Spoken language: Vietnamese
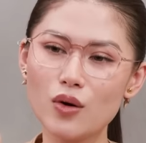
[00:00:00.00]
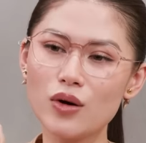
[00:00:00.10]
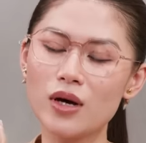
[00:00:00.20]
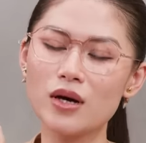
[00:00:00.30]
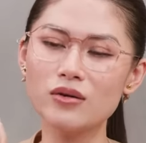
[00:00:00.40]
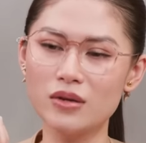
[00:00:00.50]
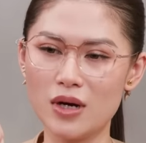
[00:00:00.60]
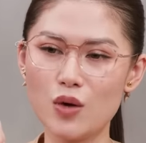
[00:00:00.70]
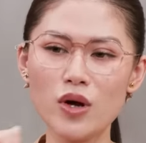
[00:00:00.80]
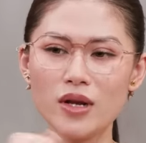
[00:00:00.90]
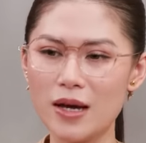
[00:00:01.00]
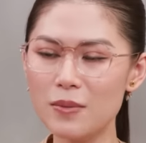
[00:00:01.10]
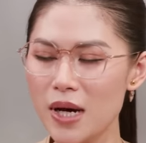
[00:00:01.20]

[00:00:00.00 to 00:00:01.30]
đôi khi có những cái khuyết điểm